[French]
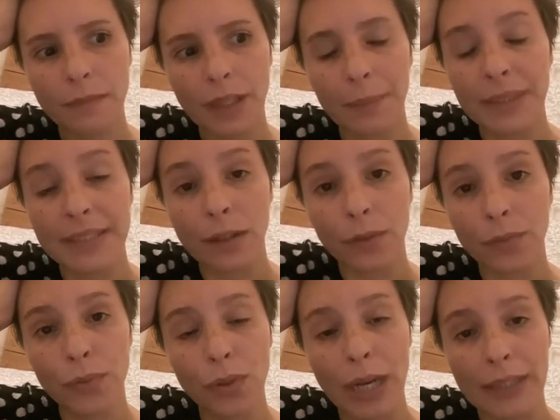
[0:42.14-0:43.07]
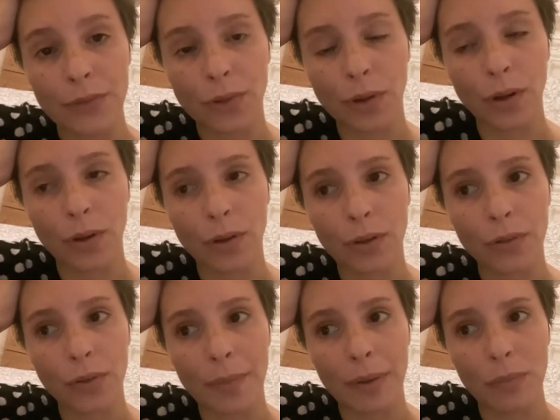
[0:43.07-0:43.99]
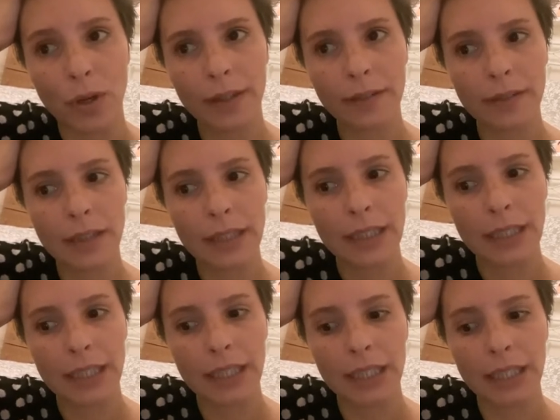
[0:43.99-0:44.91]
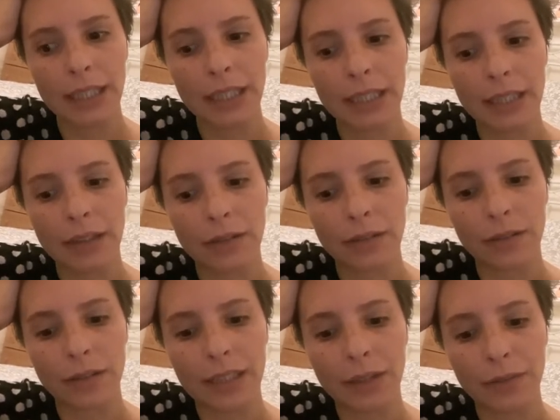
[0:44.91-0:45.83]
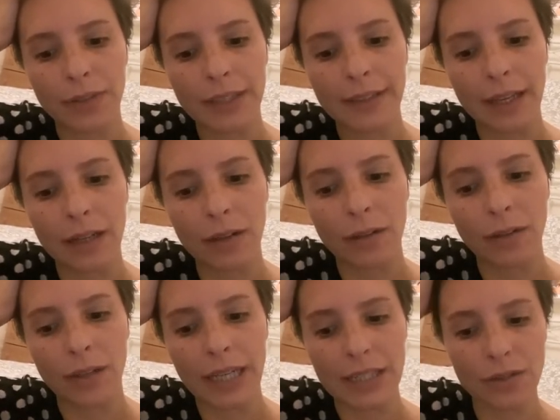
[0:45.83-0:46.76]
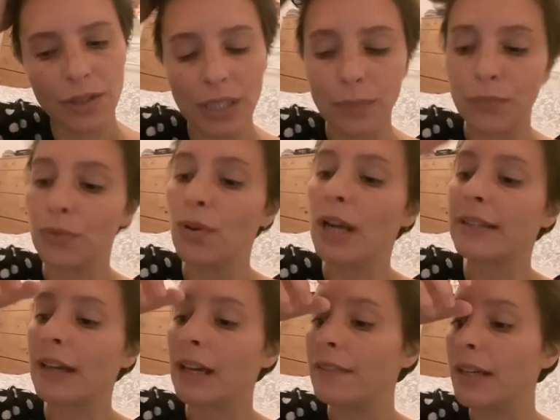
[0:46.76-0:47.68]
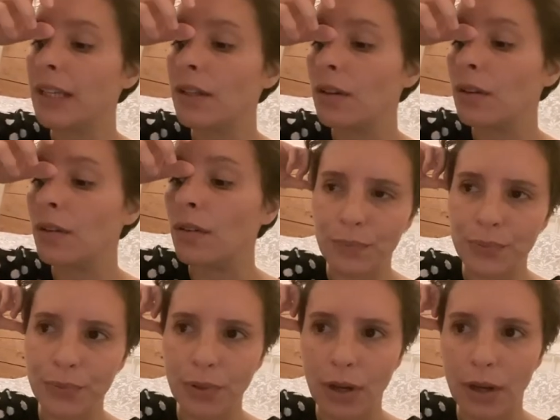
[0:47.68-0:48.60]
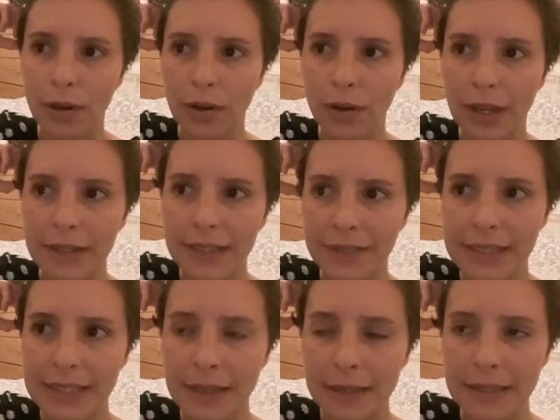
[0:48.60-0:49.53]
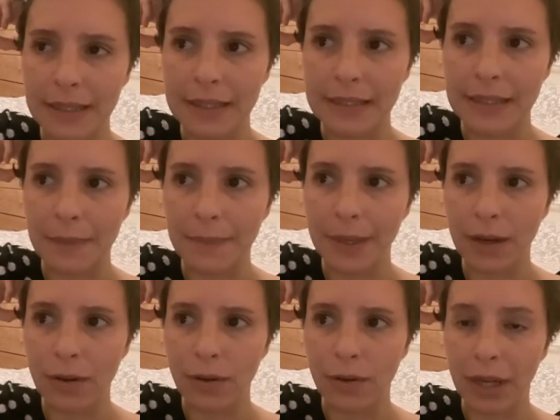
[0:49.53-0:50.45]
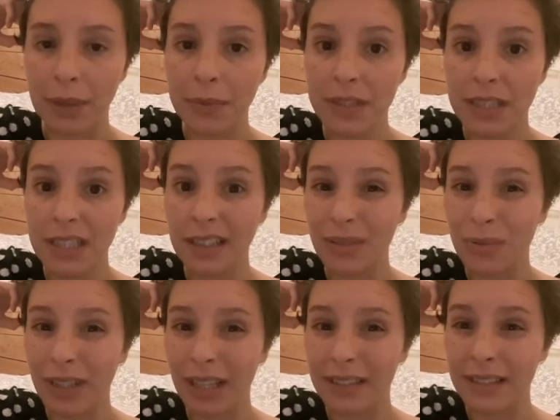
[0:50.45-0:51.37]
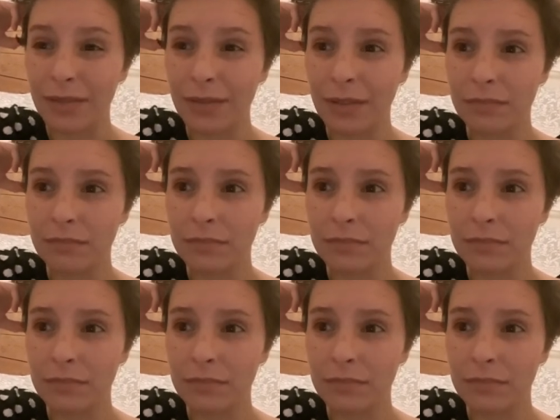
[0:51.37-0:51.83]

mes infos là sur, euh, sur ma boîte. Et, euh, en fait, elle, elle, a changé de boulot, elle travaille pour un service qui, s'appelle Réussite éducative,